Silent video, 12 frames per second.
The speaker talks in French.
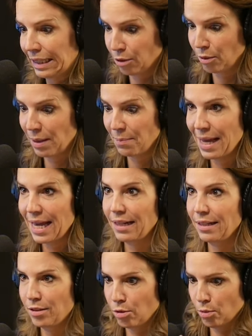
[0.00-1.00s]
Qui sont les
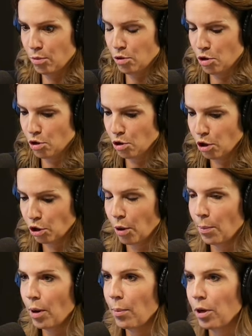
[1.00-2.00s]
miennes, qui sont notre
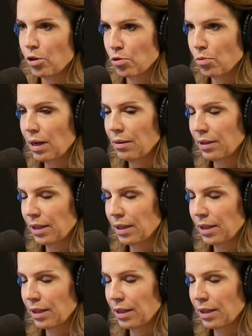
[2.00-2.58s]
propre choix.